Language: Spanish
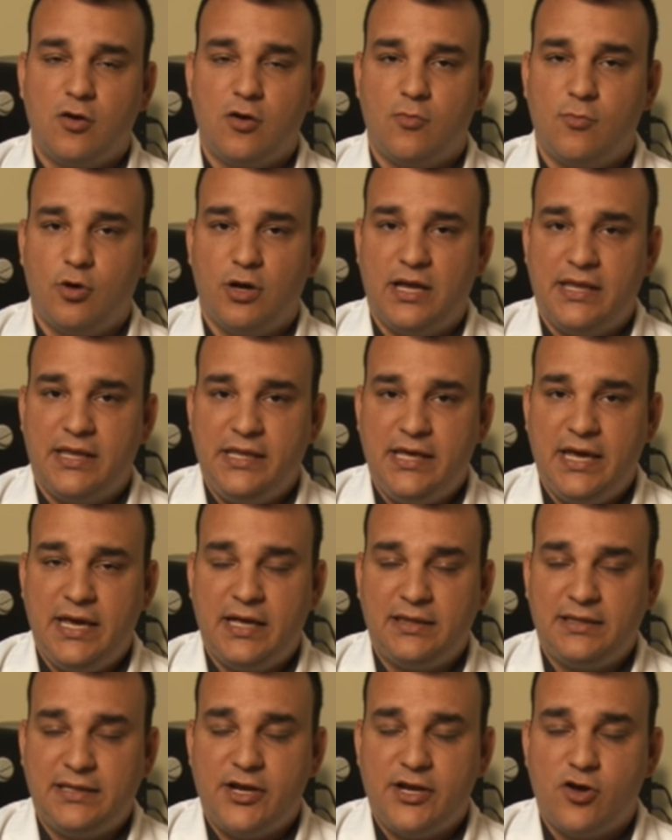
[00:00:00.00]
Como les dije
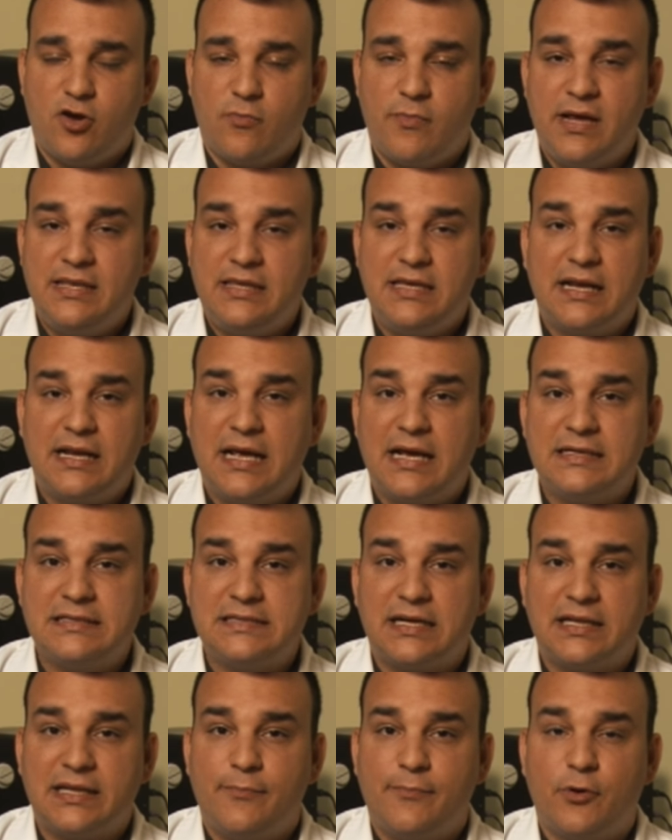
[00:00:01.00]
anteriormente, el
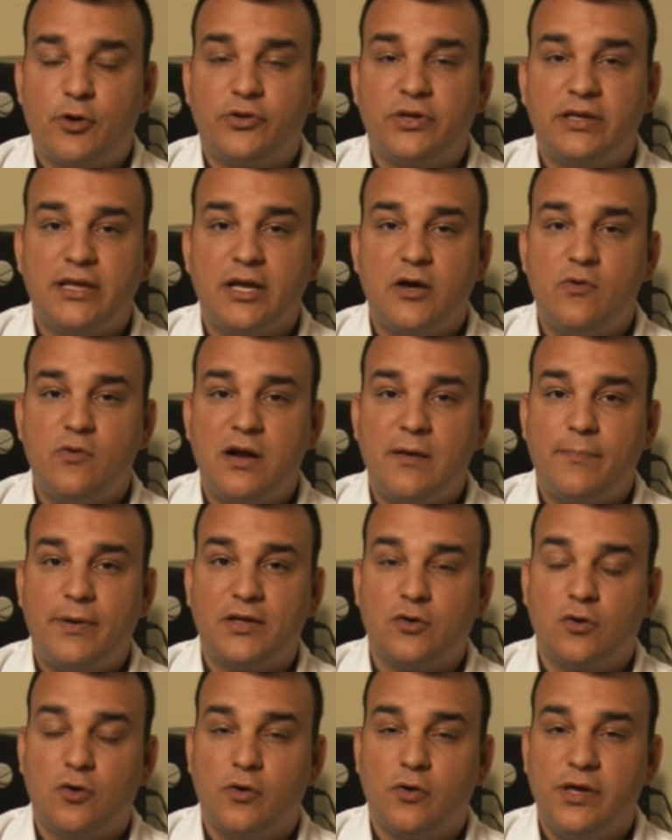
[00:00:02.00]
cáncer de próstata es una
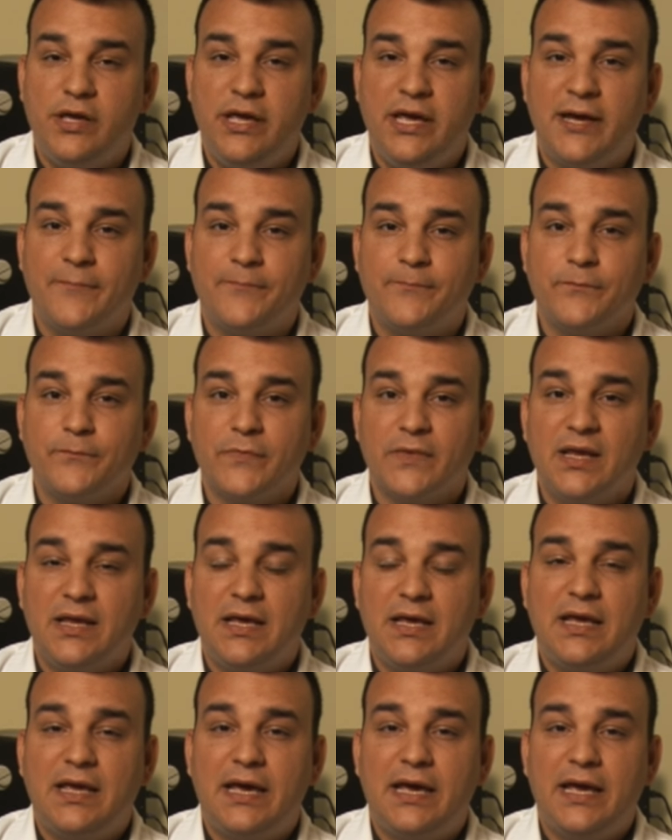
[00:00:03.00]
patología
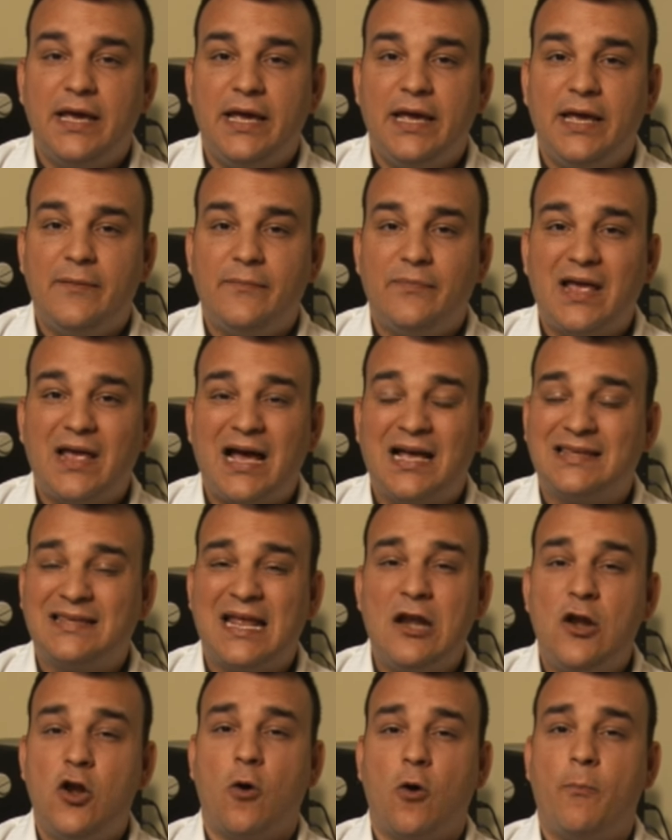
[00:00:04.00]
que
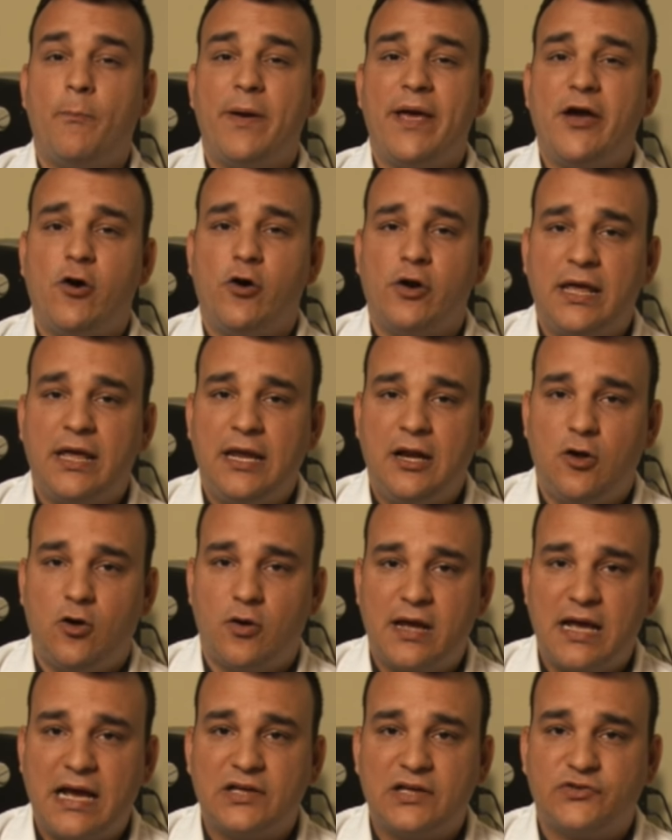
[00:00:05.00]
hasta en los peores de
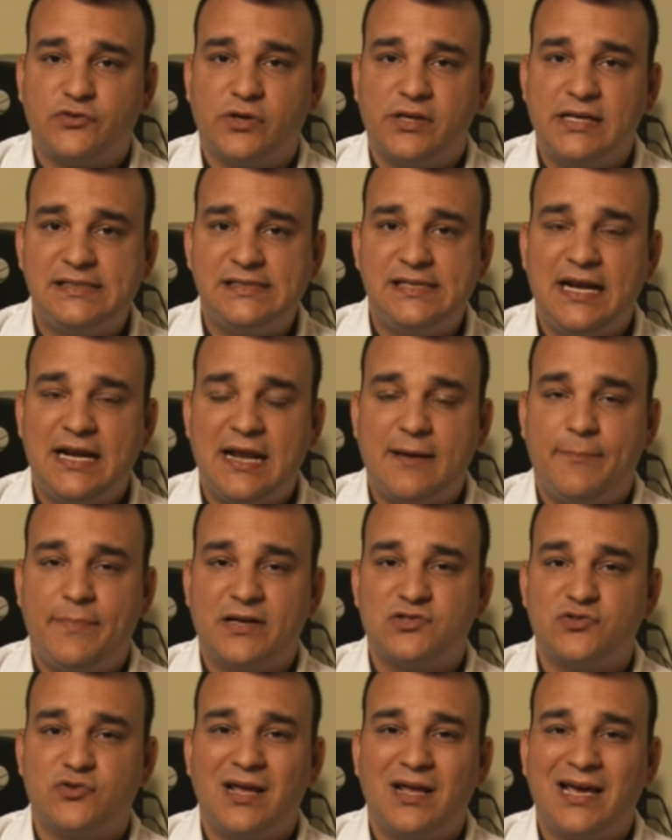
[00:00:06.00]
los casos, es decir, las
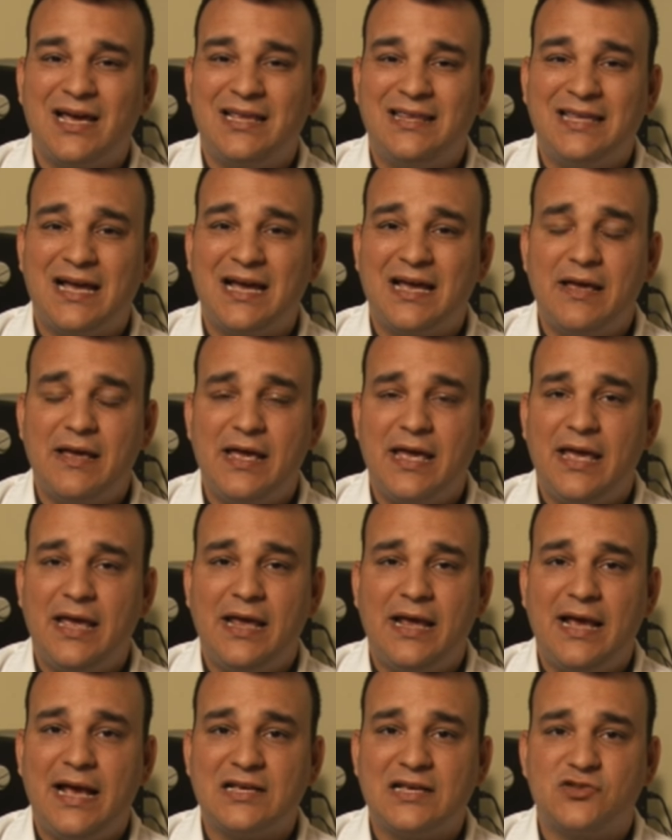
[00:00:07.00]
personas que están
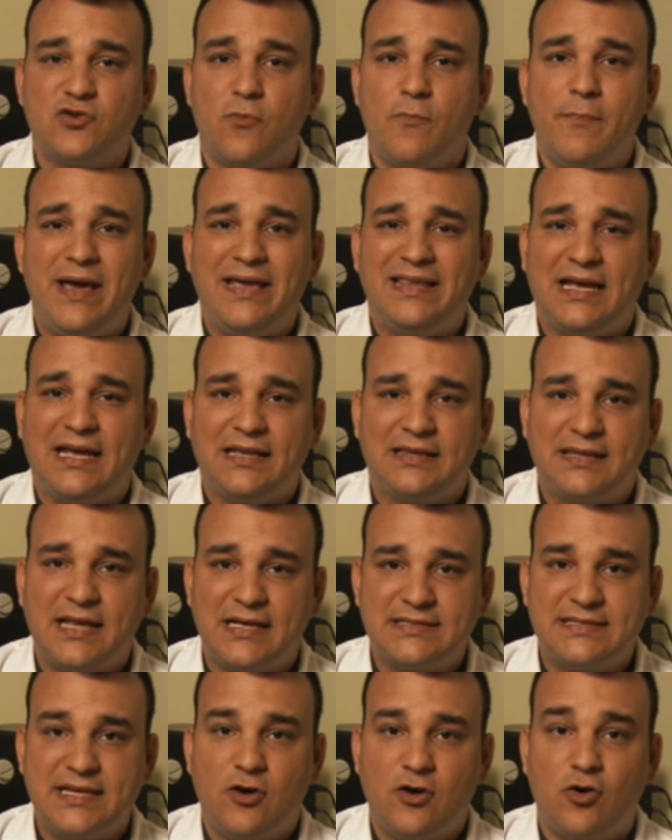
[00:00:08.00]
en casos
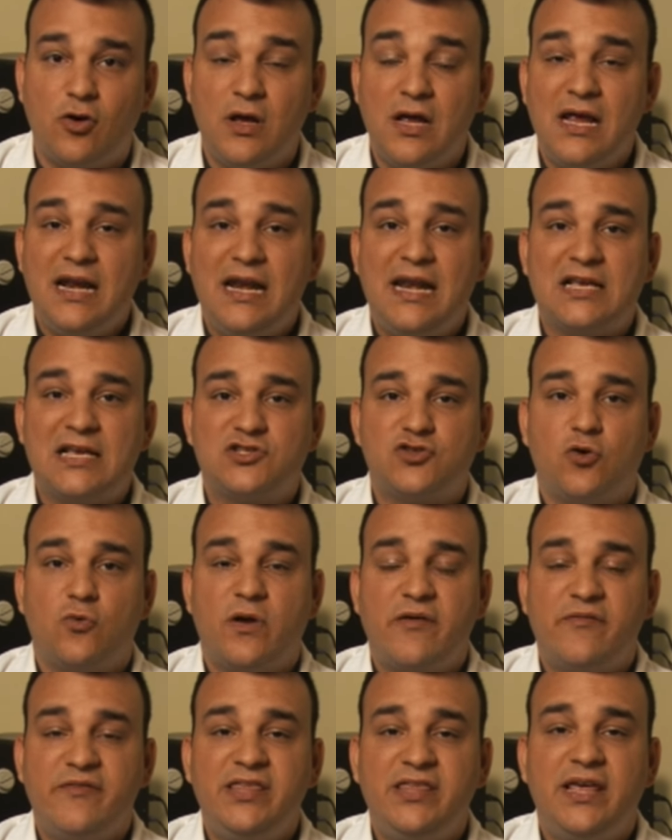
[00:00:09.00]
metastásicos, la
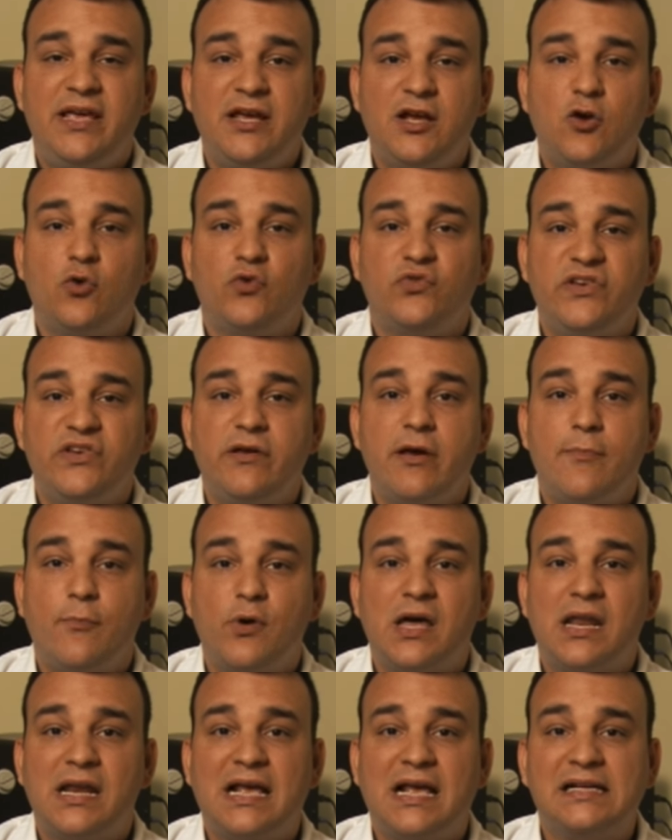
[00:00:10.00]
sobrevida inclusive
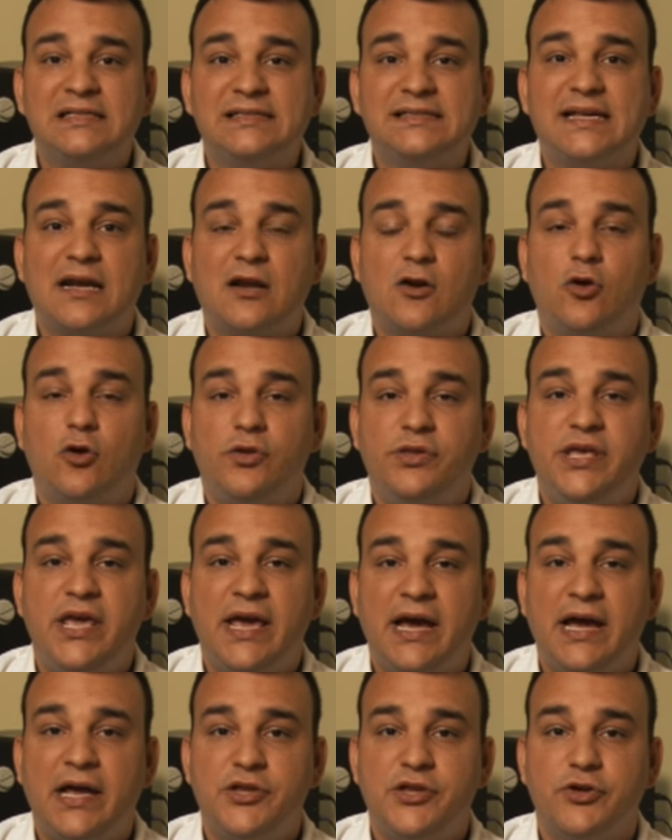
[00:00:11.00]
puede alcanzar los
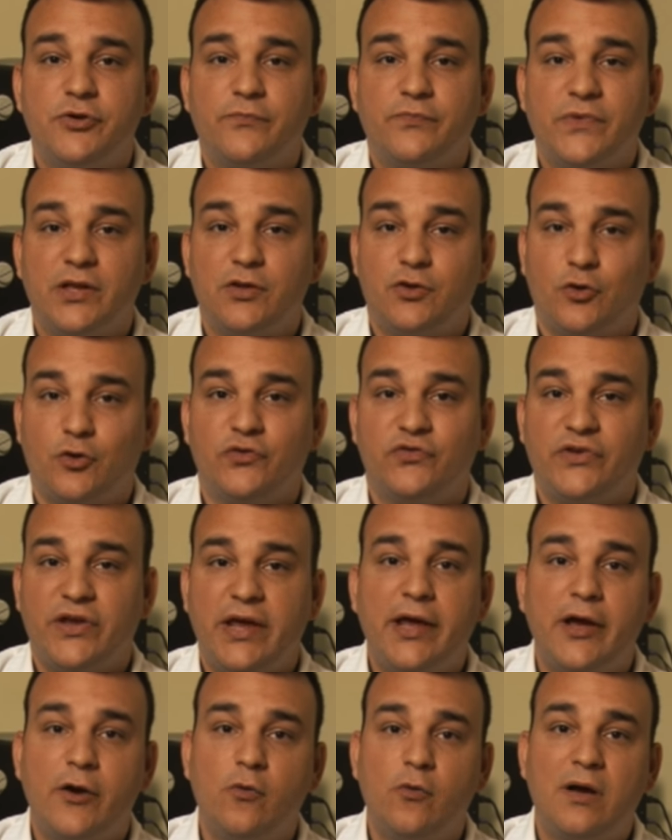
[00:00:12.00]
10 años.
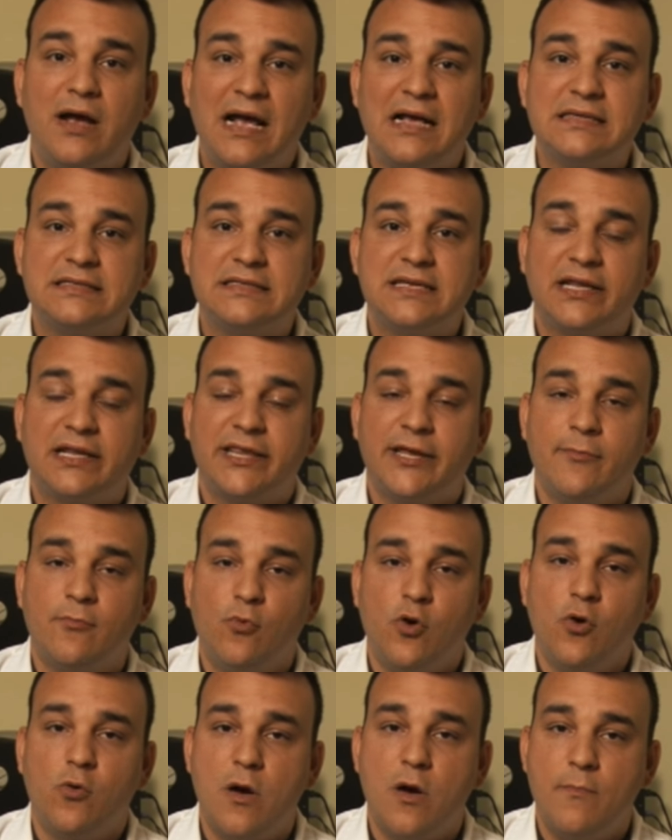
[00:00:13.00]
Entonces es un cáncer de
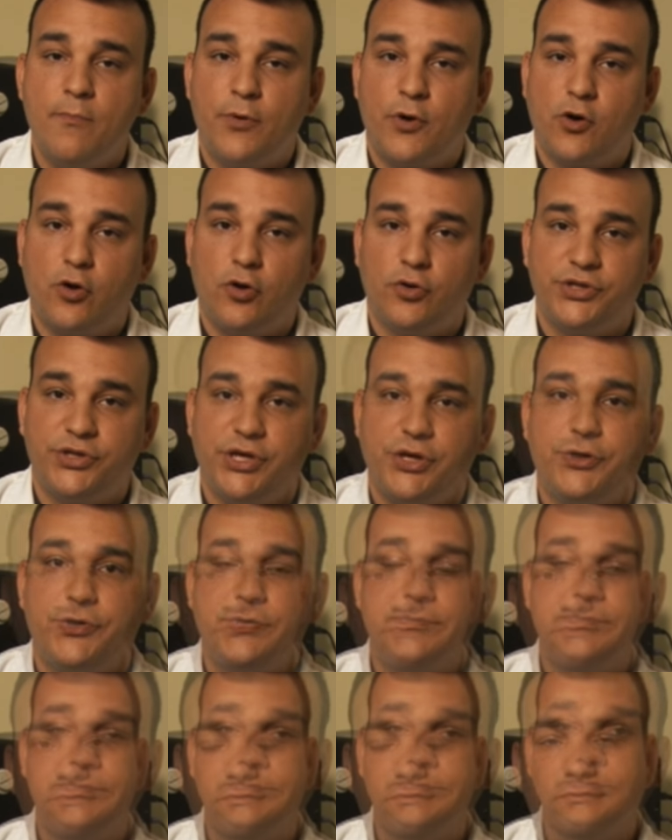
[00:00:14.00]
muy buen pronóstico.